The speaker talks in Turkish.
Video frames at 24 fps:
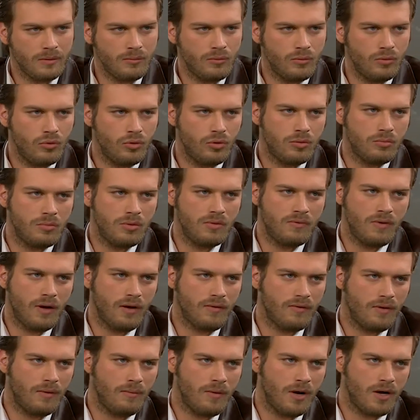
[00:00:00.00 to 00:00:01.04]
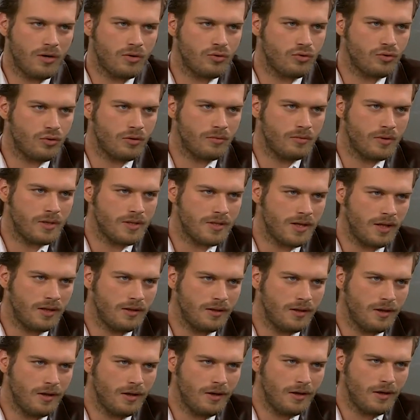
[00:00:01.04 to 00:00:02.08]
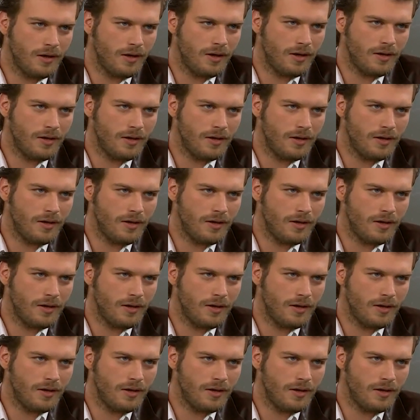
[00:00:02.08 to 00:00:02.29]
malımı mülkümü bir vakfa bağışlıyorum desen...